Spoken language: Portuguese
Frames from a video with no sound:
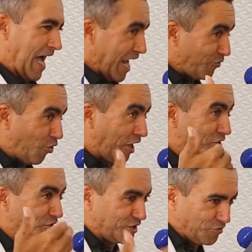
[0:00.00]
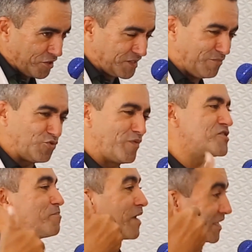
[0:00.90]
À noite, nós estamos numa
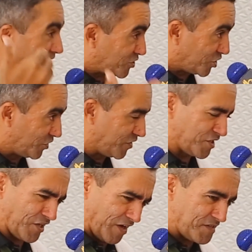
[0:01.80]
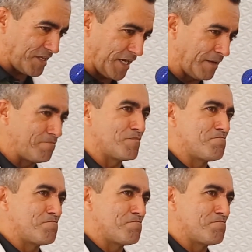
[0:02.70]
expectativa de que vai ser.